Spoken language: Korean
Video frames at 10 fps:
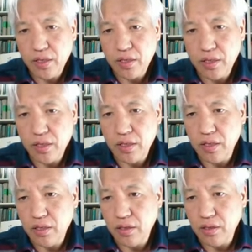
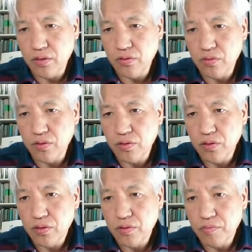어, 얼굴
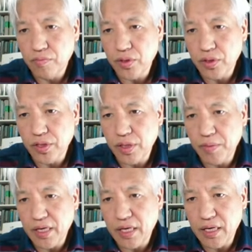뭐
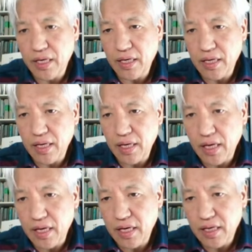그다음에
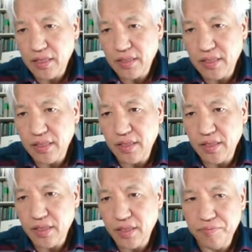아,
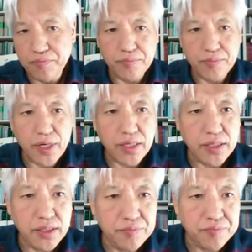니임
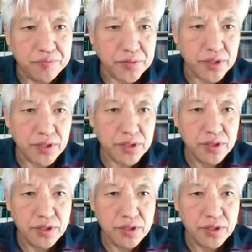아니임 그래서